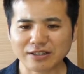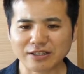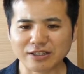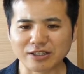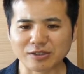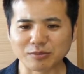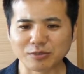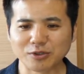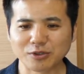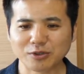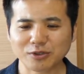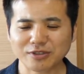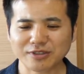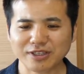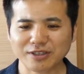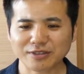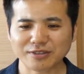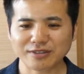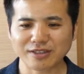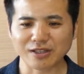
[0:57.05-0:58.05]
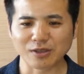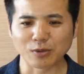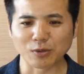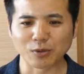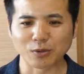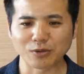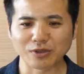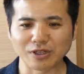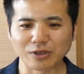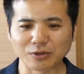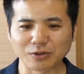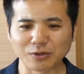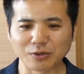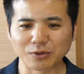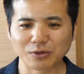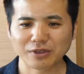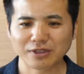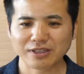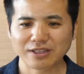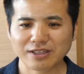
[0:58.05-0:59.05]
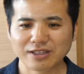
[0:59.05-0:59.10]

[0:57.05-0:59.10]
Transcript: ているブログ作成を行うと